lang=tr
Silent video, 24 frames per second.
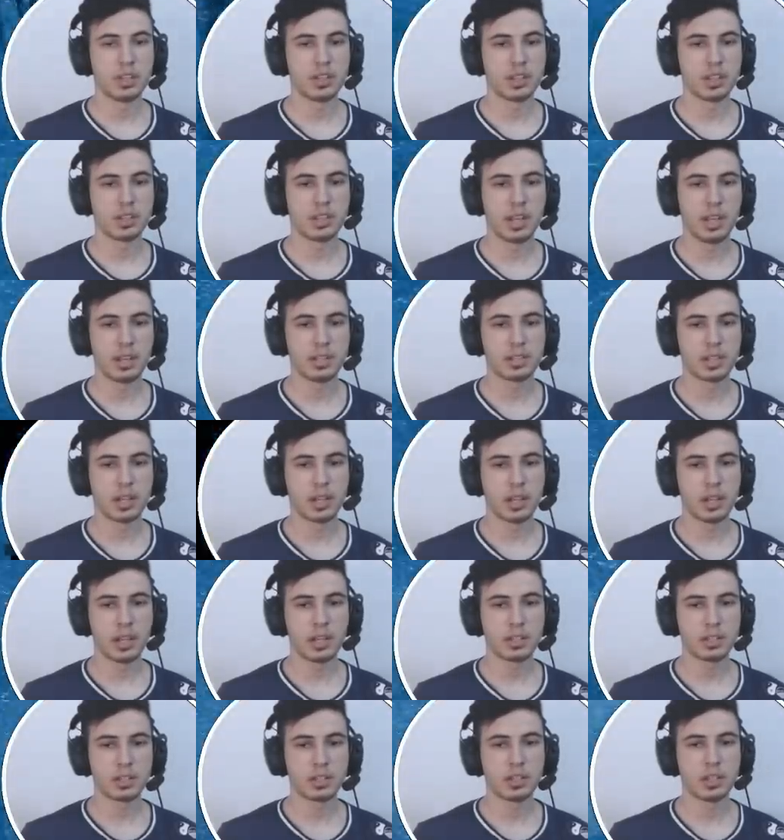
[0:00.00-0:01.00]
menzilinde
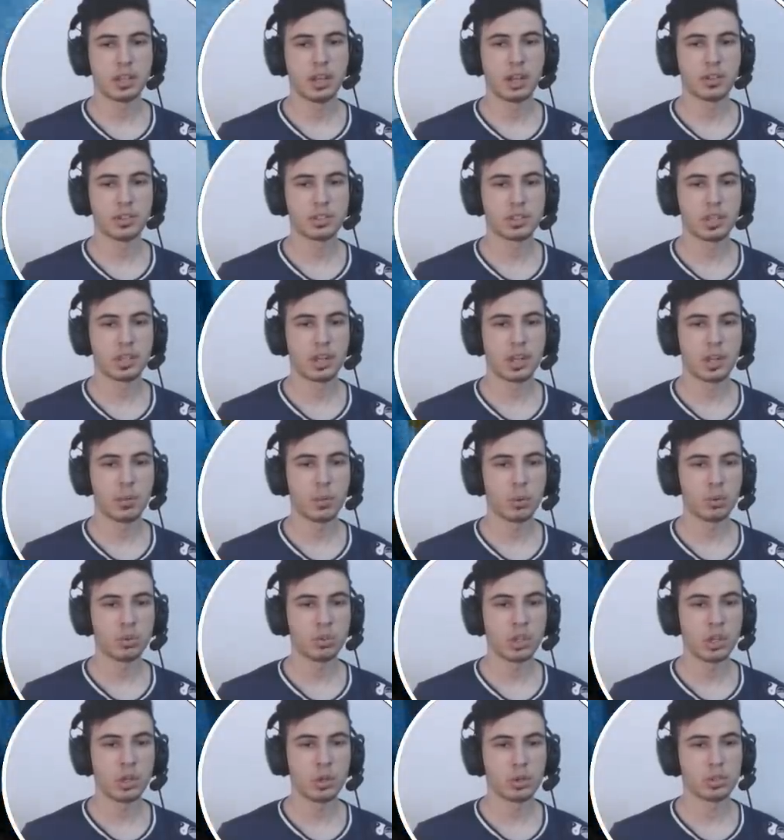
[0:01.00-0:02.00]
değilse eğer 6
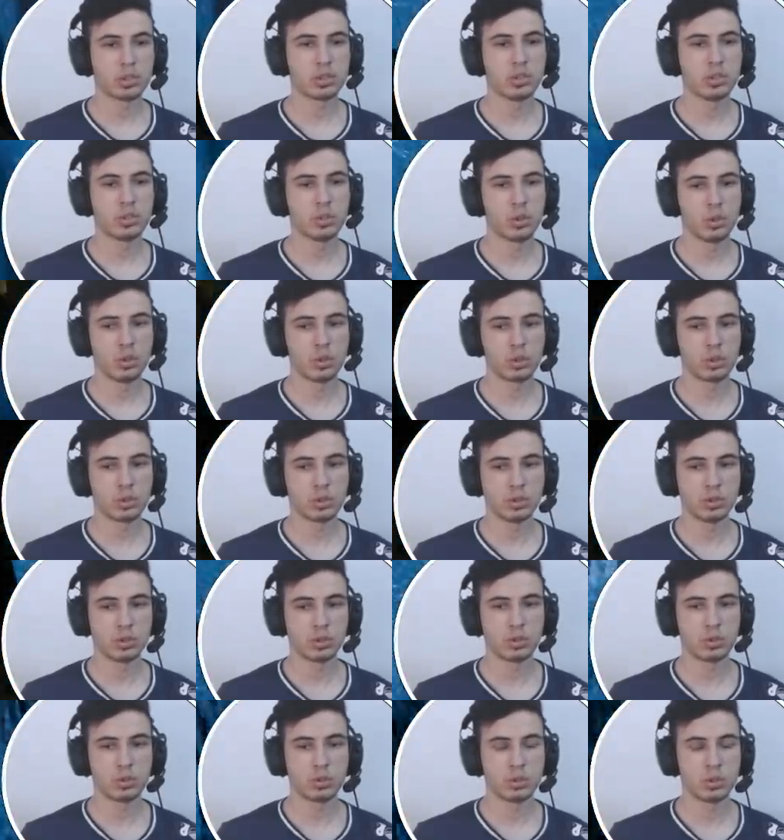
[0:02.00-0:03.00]
saniye boyunca aurasını
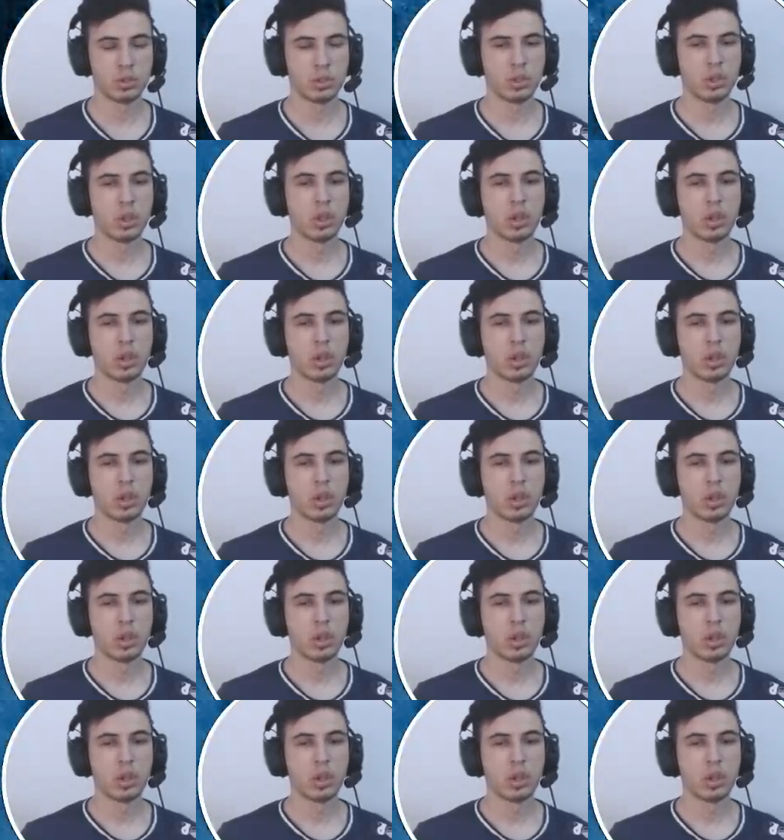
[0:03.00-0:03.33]
görüyorsunuz.